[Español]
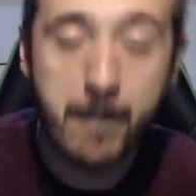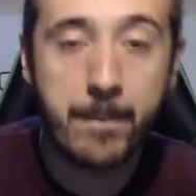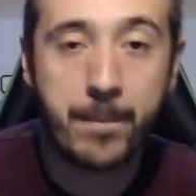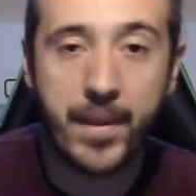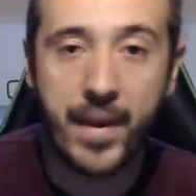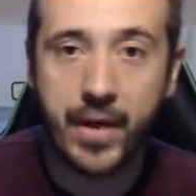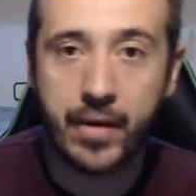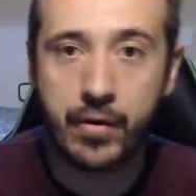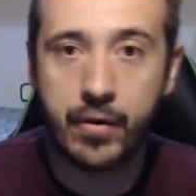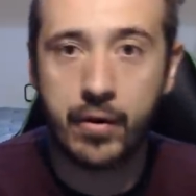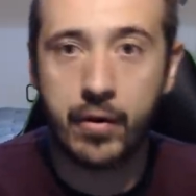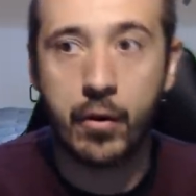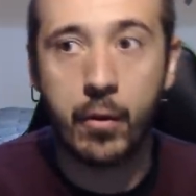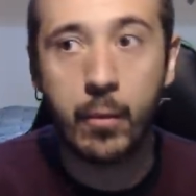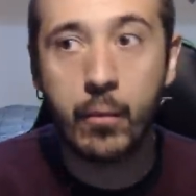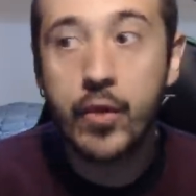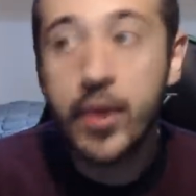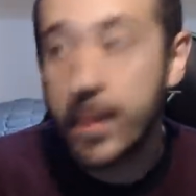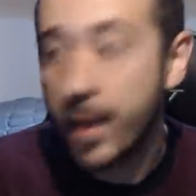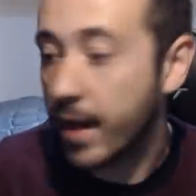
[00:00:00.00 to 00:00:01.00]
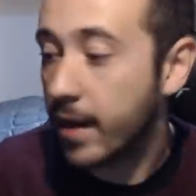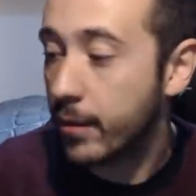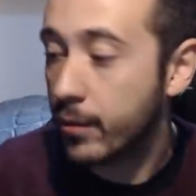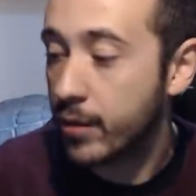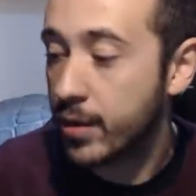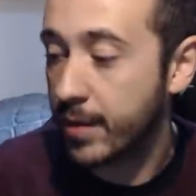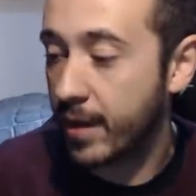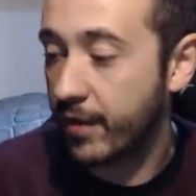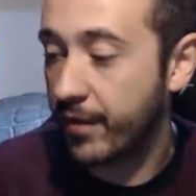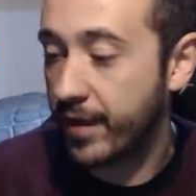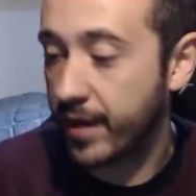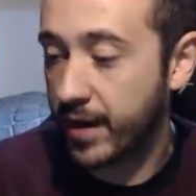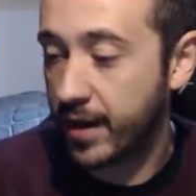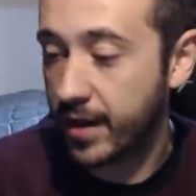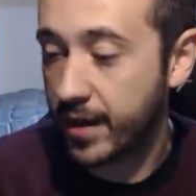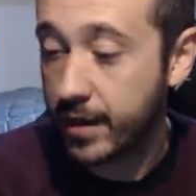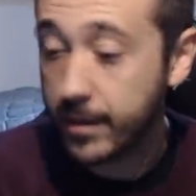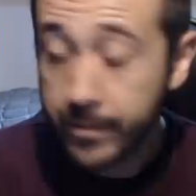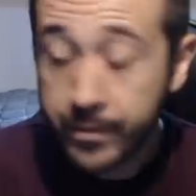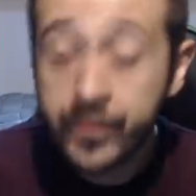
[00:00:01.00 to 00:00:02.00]
Pero muy mal, muy mal
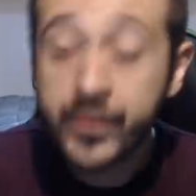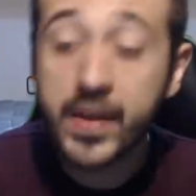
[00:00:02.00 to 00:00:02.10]
Ferrari